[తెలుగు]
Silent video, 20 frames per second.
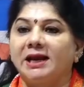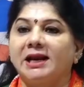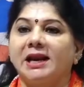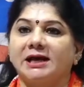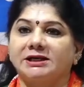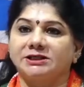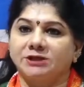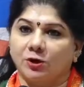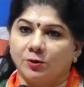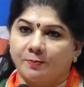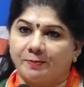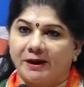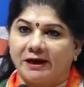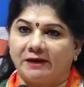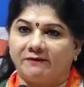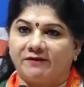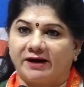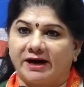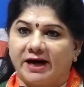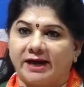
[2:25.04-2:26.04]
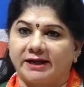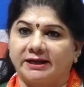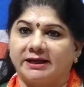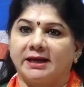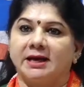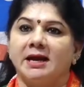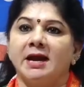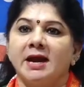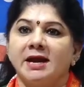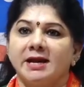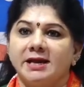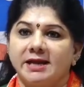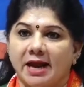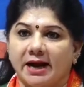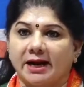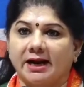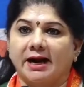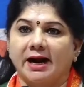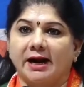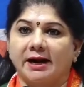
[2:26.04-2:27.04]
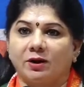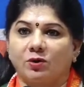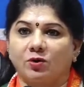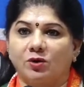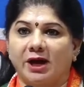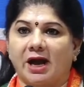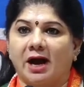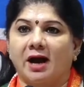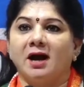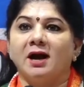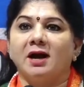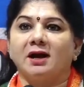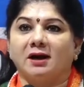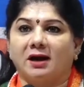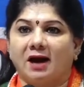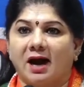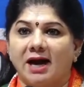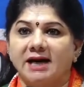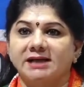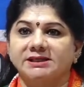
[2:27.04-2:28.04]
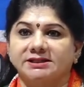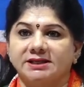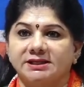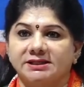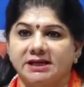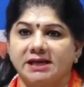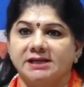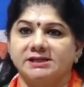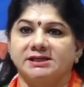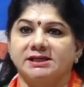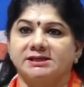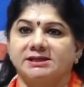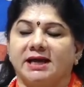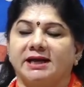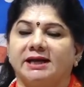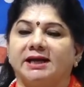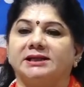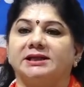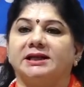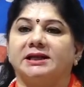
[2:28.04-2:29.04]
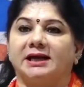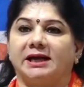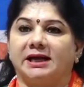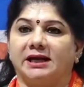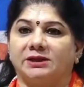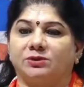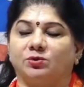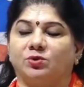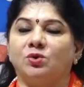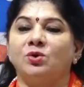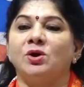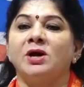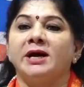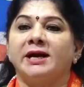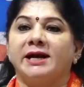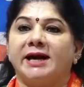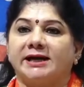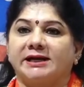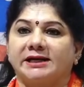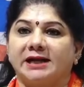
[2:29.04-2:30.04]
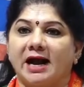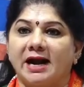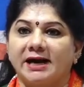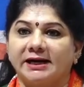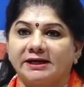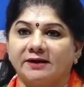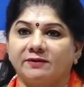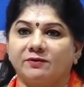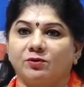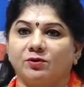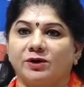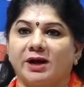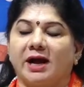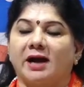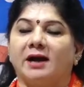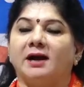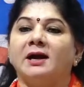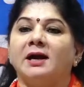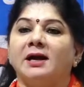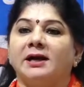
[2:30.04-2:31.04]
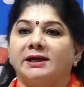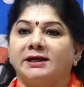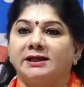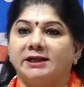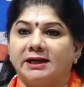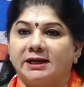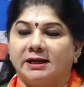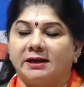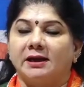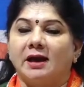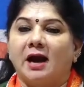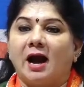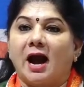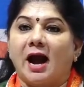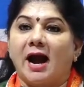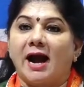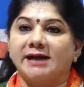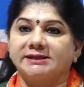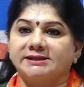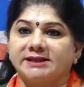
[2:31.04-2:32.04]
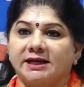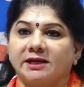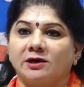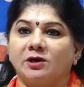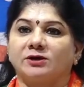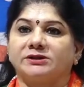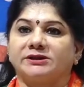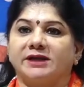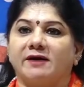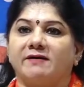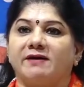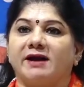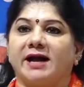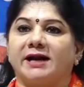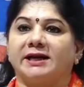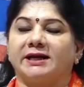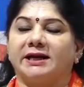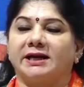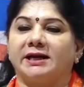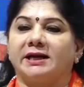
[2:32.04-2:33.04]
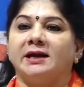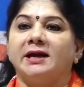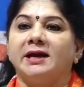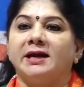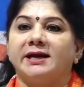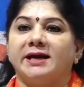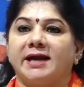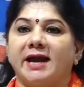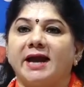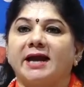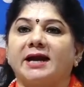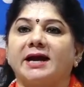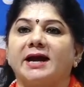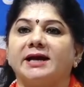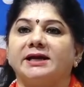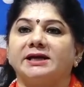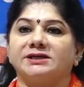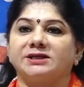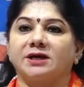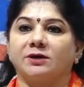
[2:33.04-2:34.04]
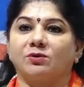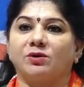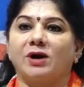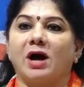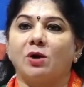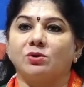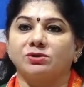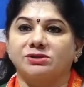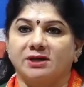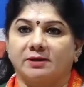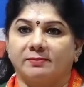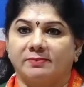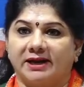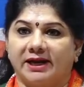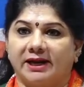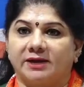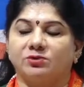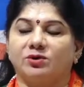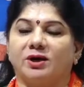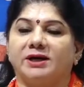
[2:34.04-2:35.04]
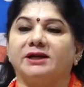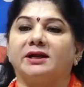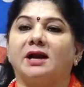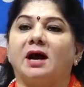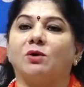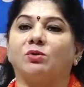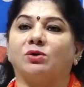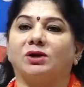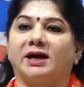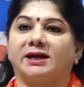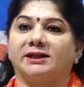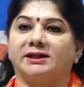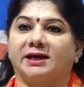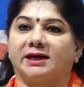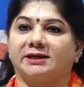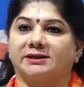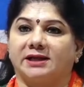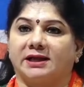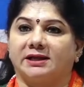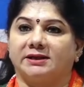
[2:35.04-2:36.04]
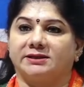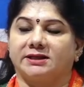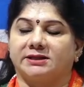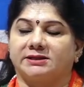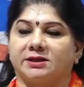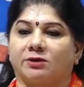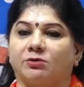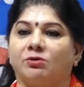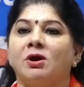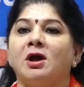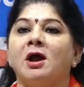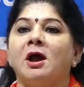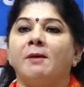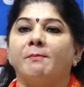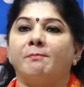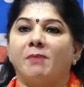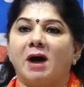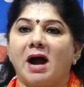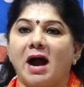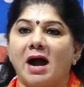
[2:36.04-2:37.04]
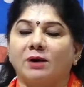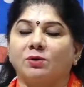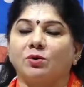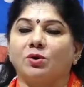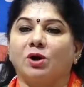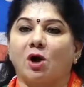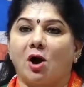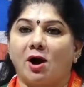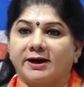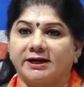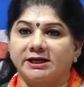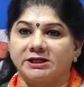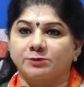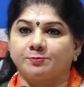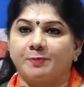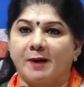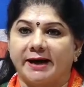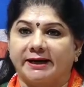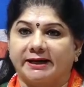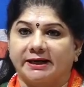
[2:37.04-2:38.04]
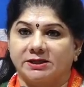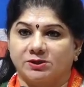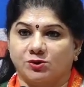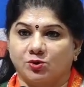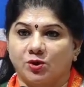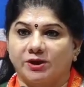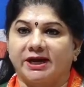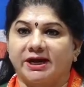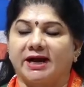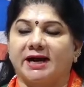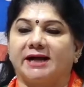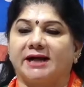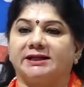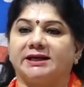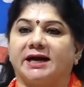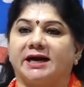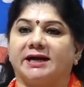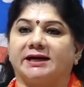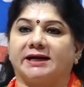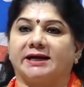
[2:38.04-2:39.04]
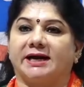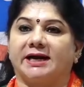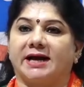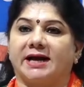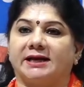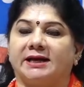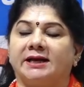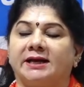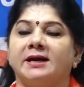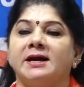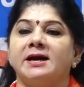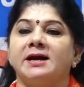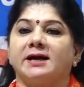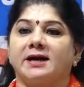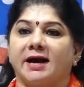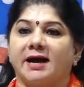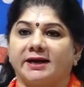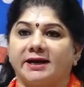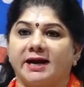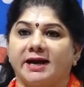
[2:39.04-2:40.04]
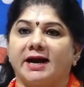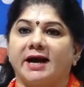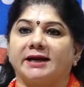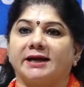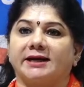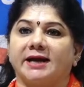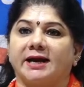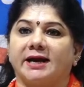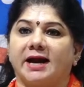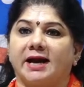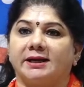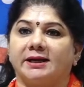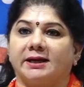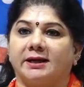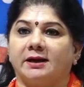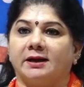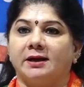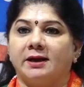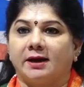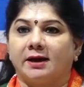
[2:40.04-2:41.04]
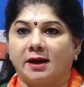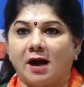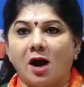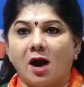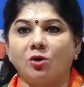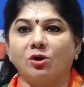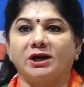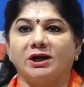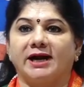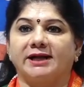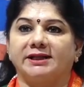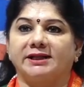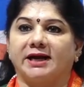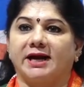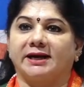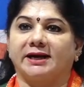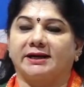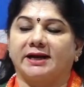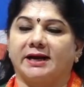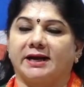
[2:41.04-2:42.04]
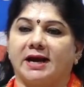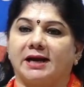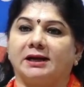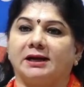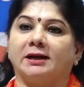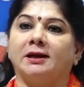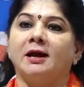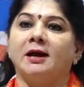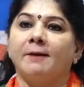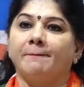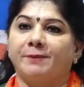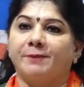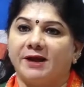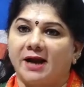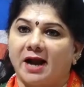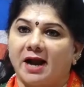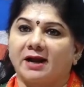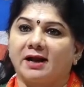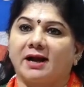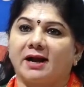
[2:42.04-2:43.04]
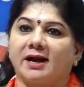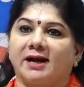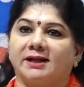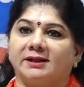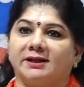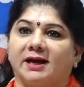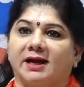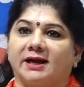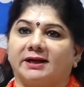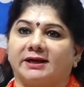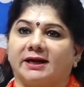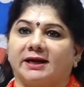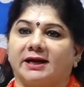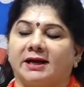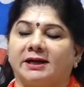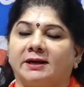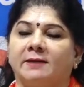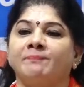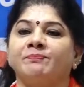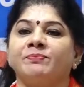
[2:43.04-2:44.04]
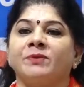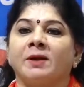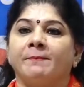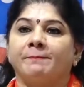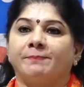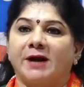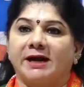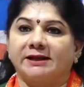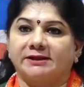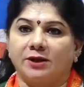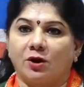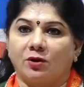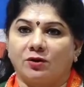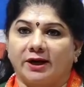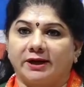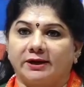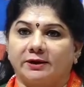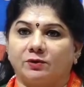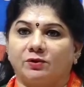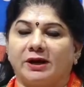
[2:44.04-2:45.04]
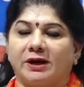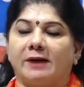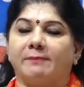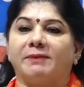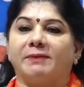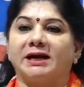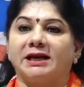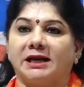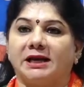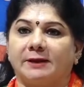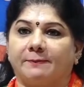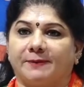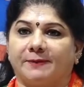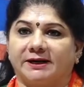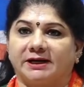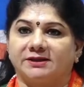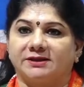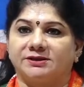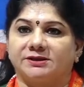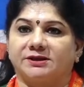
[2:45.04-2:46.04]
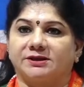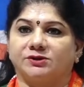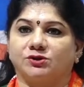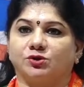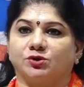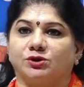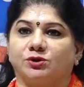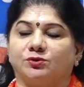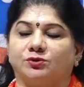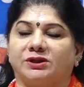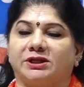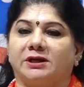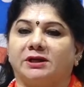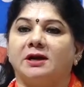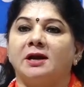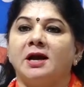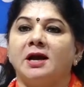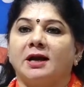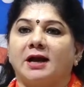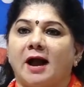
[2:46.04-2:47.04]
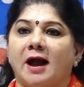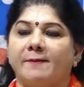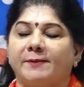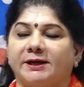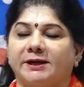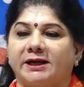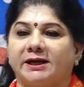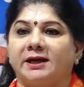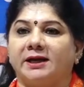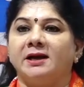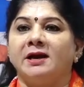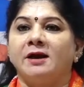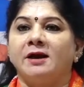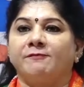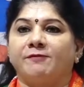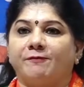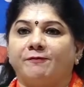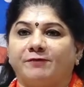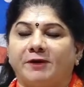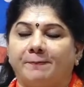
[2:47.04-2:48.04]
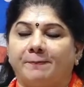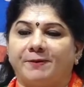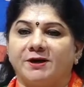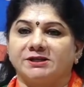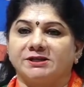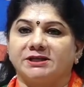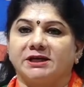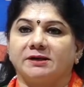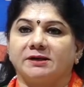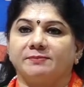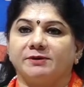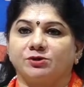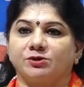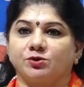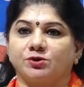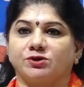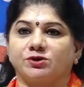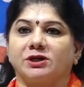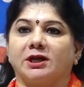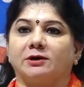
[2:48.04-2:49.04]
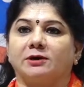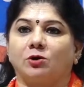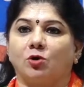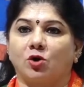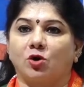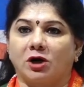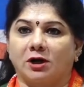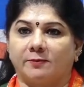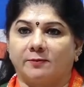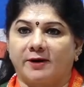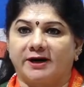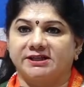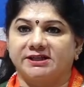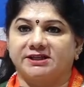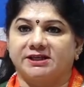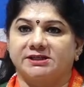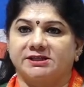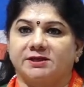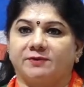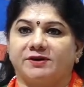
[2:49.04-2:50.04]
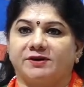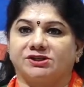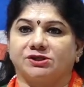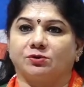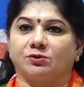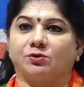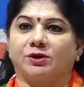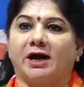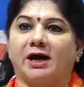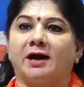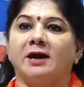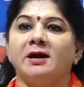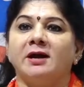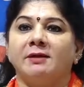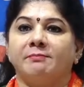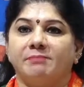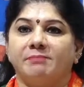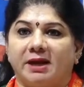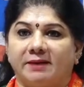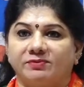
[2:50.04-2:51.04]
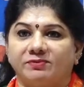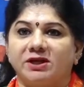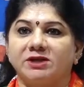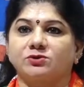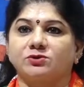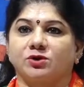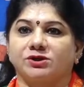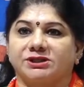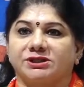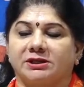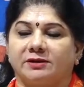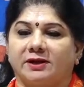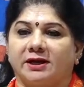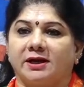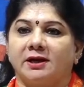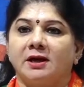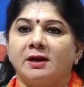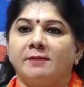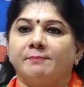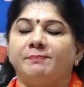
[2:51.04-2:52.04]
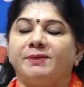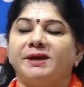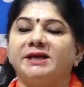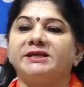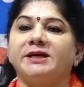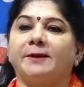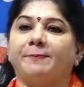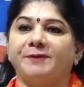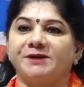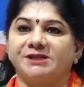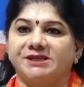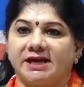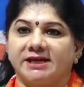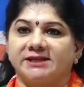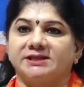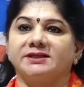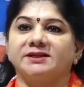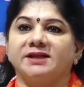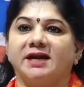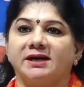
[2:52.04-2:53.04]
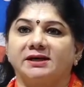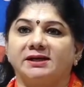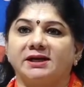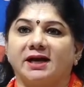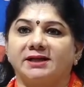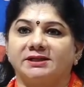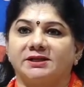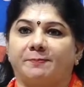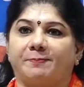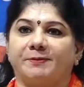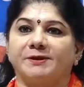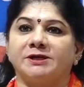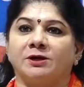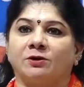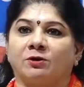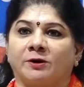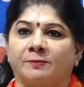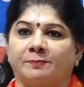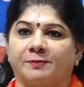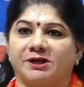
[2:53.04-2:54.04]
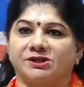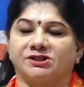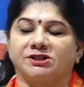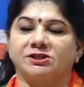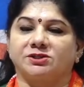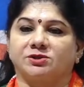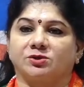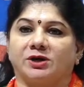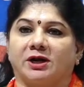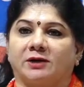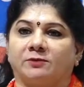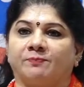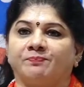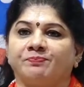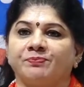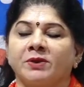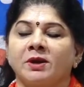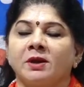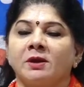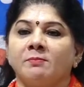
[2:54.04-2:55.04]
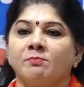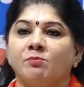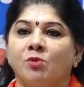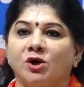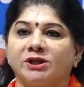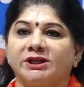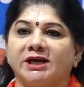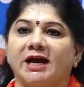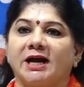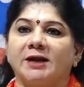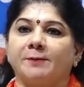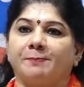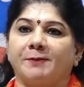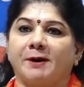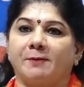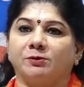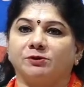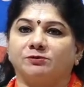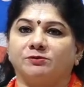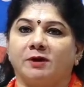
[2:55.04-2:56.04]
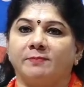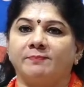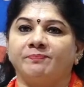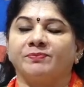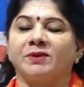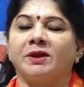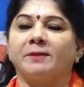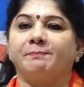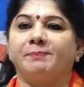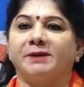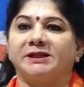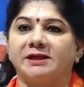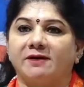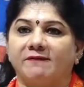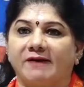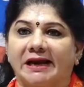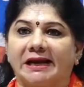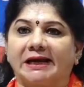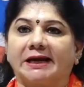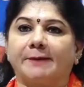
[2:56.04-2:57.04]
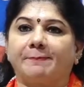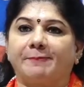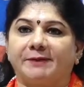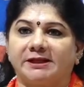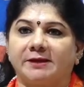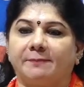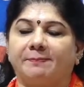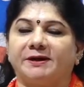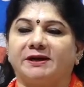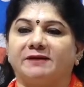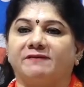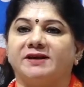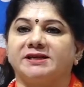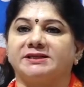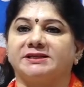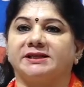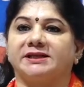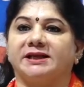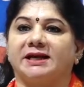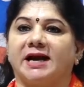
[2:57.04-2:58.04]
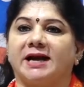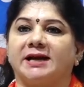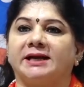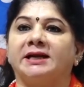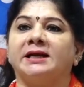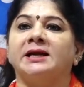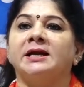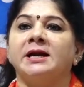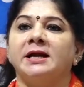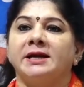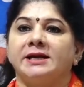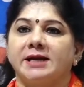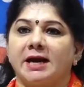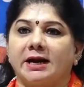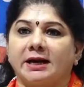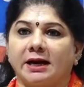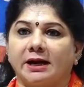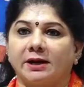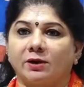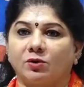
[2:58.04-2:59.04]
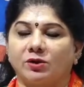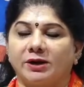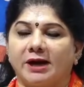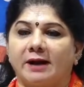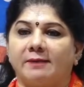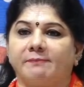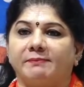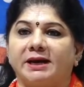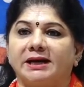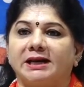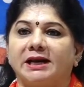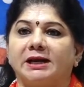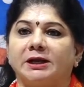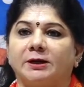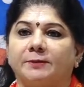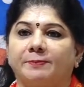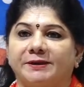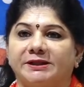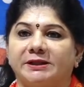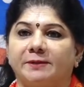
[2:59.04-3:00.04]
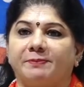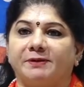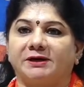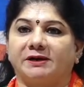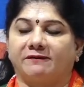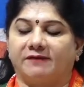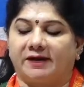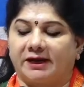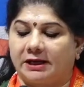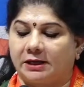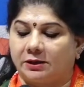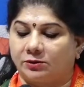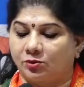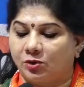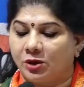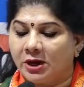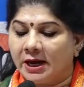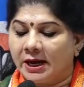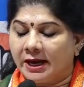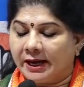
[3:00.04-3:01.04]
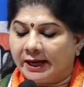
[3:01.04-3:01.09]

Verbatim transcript: ఈ లక్ష రూపాయలు ఇవ్వడానికి ఎక్కడ కూడా కాస్ట్ సెన్సస్ అనేది లేదు ఎట్లాంటివి కూడా ఇది ఆచరణలోకి తేవడానికి ఏ కండిషన్ కూడా అవసరం లేదు అని రాహుల్ గాంధీ గారు తెలియజేశారు మాకు కాంగ్రెస్ పార్టీకి సోనియా గాంధీ గారికే కానీ ఖర్గే గారికే కానీ రాహుల్ గాంధీ గారికే కానీ ప్రియాంక గాంధీ గారికే కానీ ప్రతి ఒక్కరికి కూడా మహిళల పట్ల చిత్తశుద్ధి ఉంది కాబట్టి ఫిఫ్టీ పర్సెంట్ మీరు చూస్తున్నారు లోకల్ బాడీస్ రిజర్వేషన్ కూడా మేము తీసుకొచ్చినవి బీజేపీ చేసింది ఏంటి అని చెప్పి నేను ఒకటి ప్రశ్నిస్తున్నాను మోదీ గారి ప్రభుత్వం పెద్దవాళ్ళకే పెద్దపీట వేసింది కానీ ఎక్కడ కూడా మహిళలకు పెద్దపీట వేయలేదు